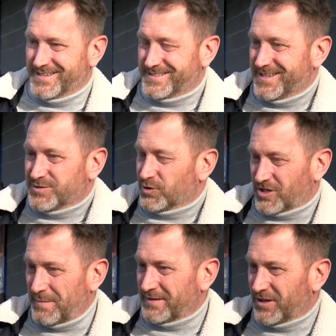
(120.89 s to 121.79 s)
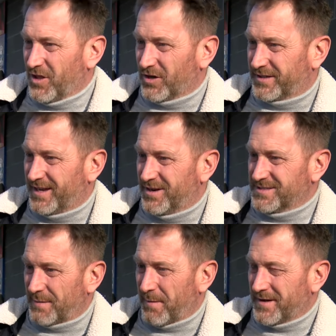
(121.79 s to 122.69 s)
C'est sûr que je suis un amateur
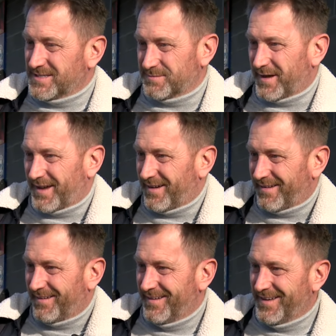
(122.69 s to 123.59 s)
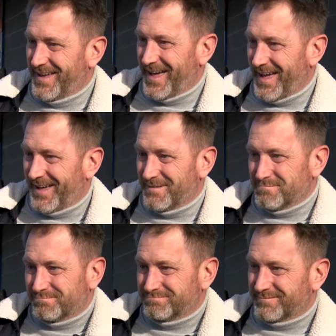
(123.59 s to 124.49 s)
de ça pince, mais
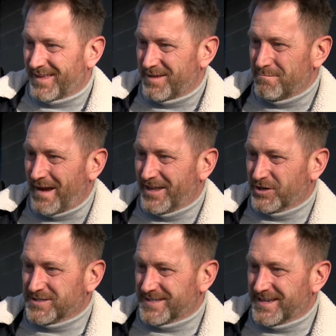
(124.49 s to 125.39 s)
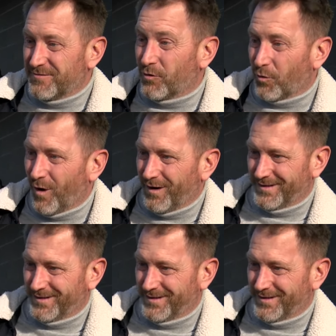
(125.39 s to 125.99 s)
euh, mal négocié, faut croire.